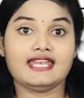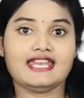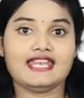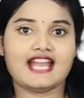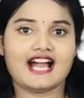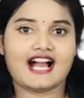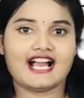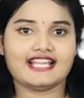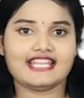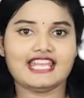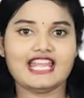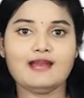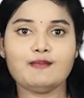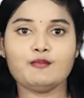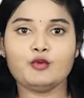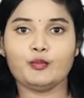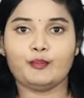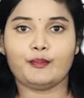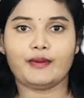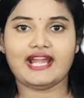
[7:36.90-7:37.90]
நாட்டில்
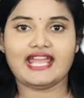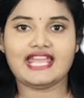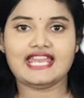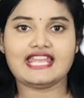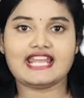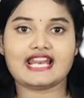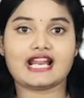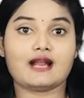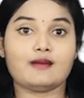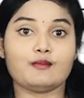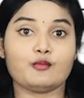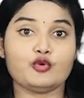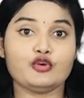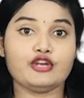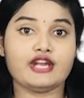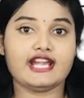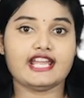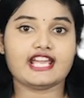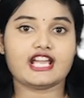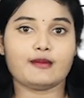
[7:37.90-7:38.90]
முப்படையினரால்
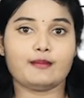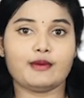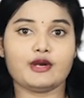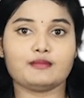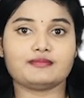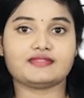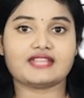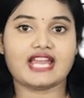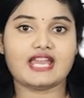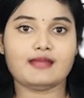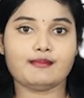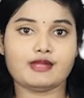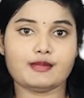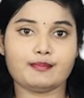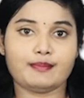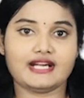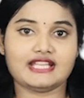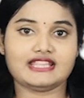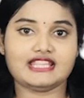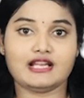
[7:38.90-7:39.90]
முன்னெடுக்கப்படும்
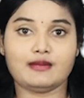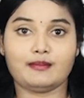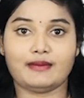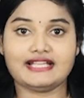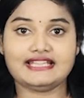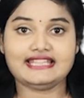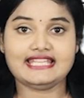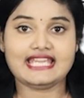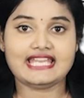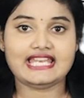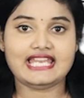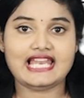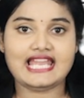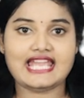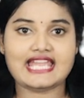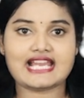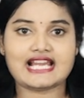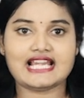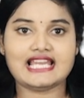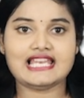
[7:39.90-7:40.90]
தனிமைப்படுத்தல் மத்திய
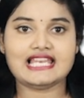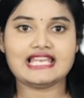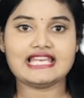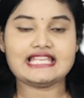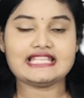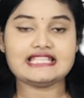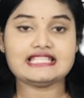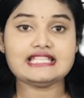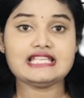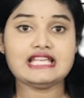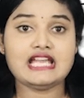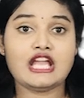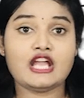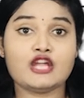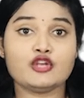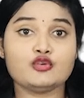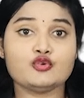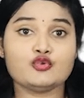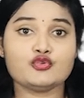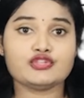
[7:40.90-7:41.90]
நிலையங்களிலிருந்து
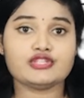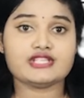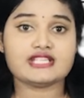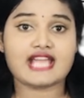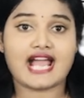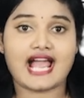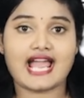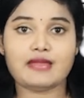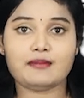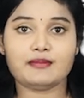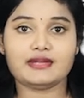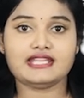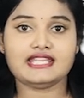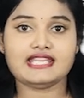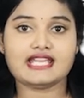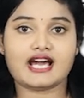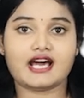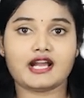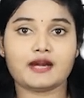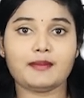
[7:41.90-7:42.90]
நூற்றி ஐம்பத்தி
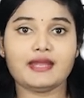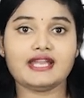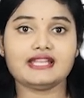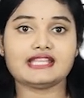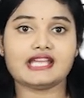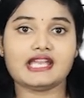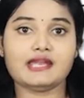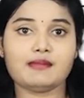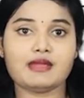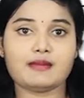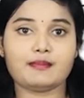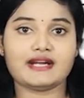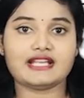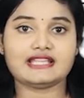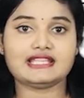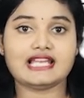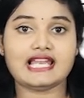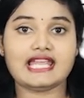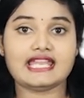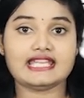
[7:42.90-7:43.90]
ஆறு பேர்
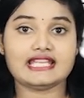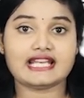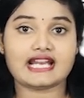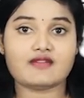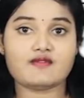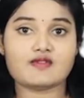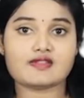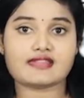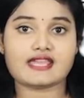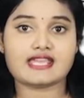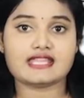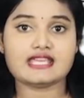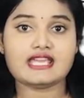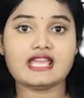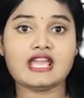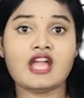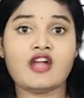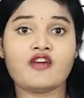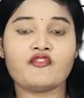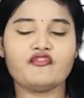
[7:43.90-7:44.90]
தனிமைப்படுத்தலை நிறைவு செய்து
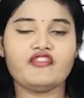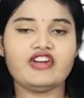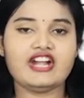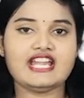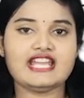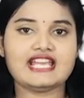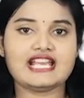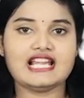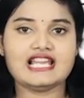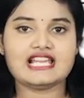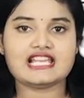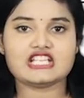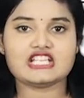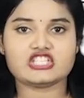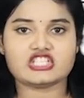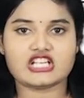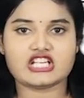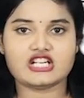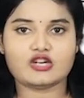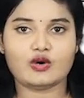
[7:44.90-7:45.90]
வீடுகளுக்கு
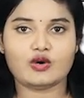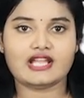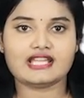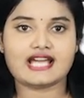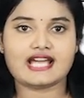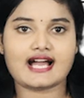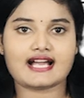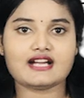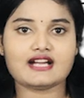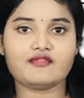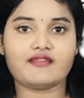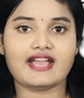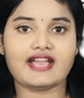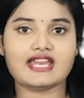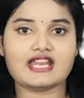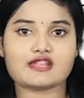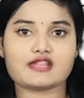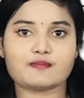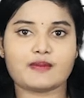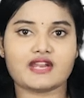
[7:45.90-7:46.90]
சென்றுள்ளதாக
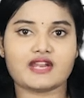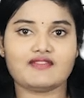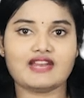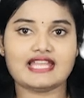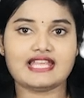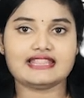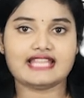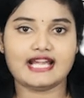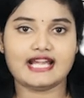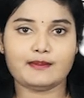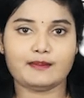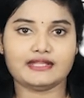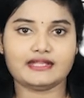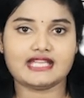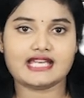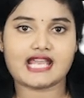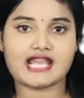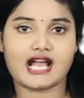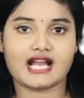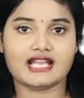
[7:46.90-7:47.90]
வைரஸ் பரவலை
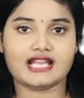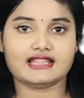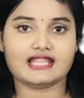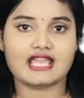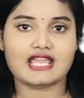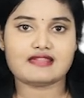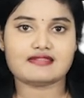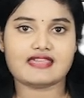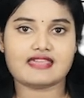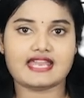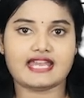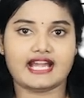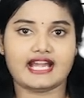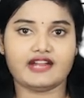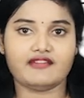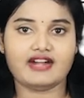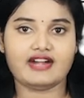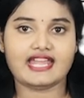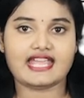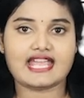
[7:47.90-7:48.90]
தடுப்பதற்கான தேசிய
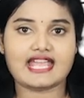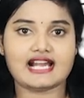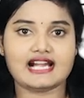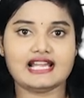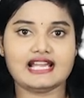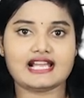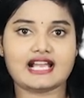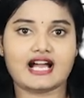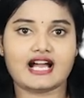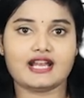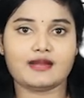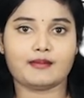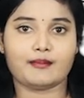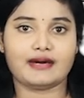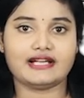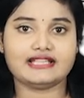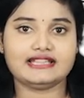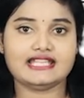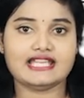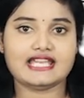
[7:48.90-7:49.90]
நடவடிக்கைகளுக்கான
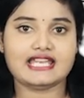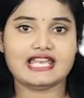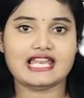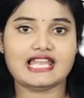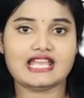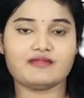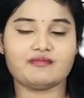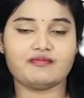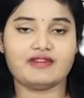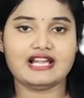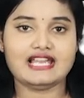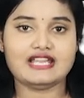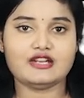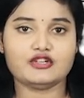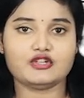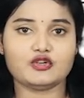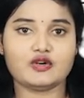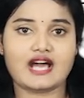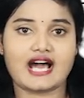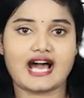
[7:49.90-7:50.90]
மத்திய நிலையம்
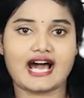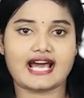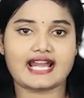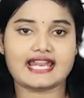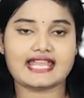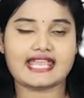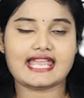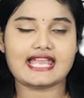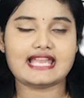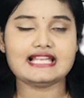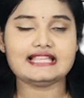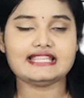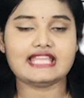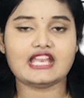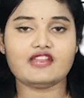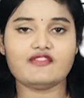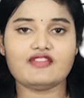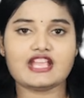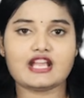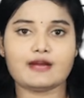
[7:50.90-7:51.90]
வெளியிட்டுள்ள அறிக்கையில்
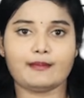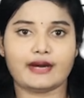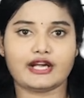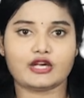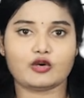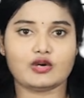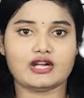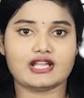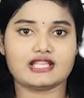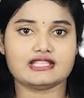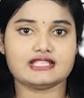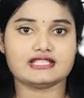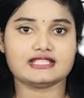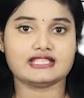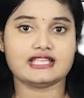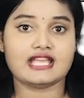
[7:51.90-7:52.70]
தெரிவிக்கப்பட்டுள்ளது